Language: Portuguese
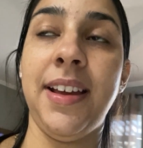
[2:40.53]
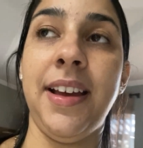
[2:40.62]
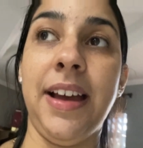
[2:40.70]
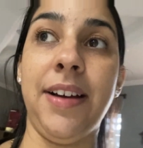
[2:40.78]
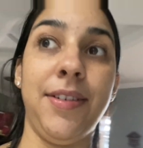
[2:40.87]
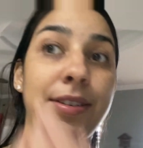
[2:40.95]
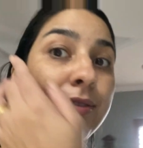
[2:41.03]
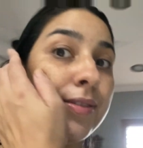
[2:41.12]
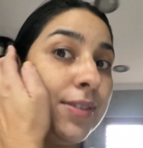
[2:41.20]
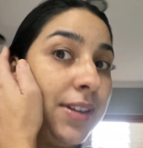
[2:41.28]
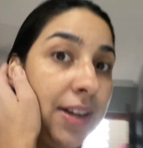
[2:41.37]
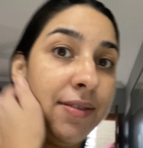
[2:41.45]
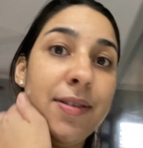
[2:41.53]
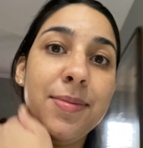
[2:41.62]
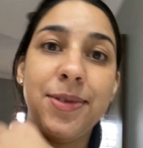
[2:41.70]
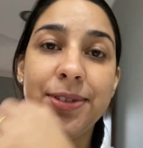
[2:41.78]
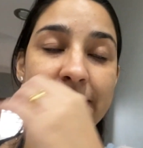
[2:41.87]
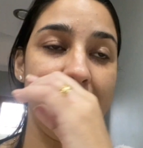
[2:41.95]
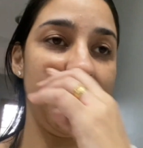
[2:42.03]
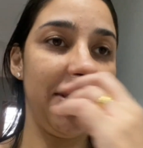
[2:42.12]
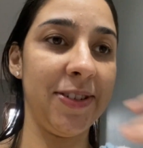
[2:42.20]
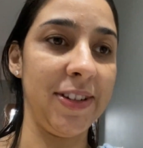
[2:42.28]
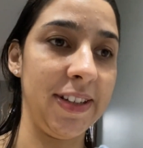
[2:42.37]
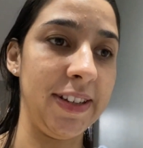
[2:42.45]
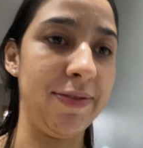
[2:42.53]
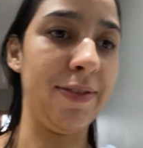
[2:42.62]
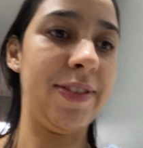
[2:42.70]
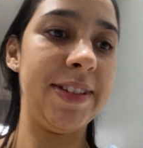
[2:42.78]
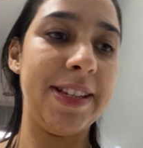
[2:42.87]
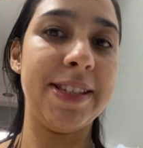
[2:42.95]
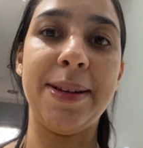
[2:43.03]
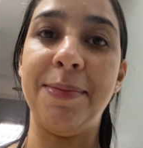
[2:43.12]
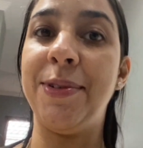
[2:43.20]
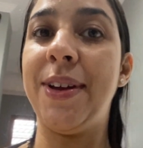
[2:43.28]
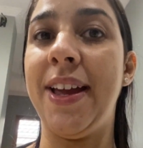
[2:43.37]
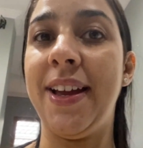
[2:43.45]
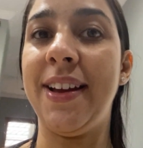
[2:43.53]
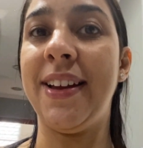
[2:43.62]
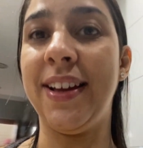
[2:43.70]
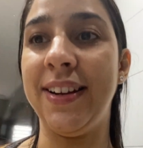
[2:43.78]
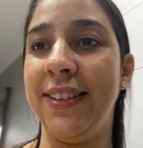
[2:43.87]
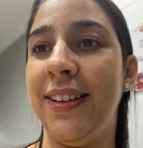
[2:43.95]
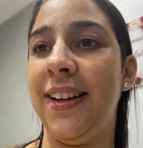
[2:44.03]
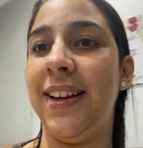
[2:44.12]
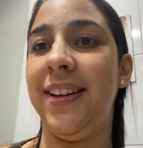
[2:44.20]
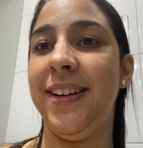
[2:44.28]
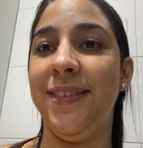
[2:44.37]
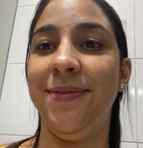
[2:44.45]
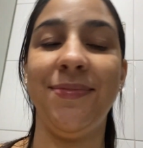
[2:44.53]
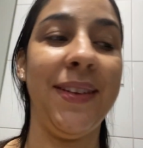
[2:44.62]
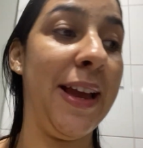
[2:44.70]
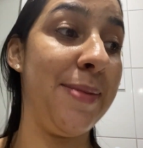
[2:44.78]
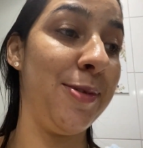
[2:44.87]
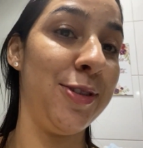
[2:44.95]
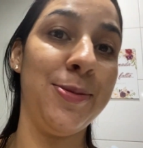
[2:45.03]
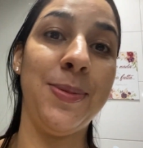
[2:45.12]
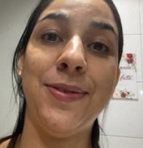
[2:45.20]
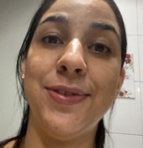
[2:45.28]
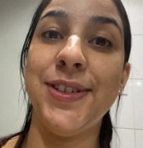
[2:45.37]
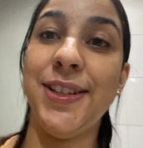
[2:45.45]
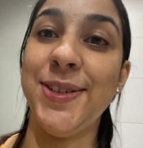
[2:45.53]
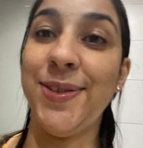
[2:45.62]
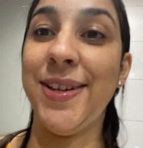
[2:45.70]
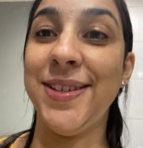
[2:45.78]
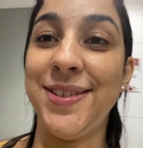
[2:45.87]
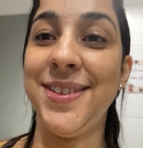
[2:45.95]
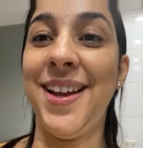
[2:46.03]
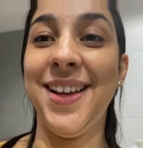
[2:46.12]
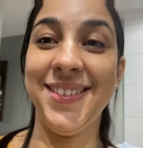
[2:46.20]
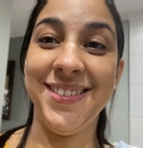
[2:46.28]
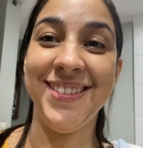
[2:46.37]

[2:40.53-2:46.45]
Agora eu vou cuidar no almoço, né, minha gente? Eu vou fazer essa muqueca que ela tá Oi, querendo. Mãe. Aí mostro pra vocês o resultado.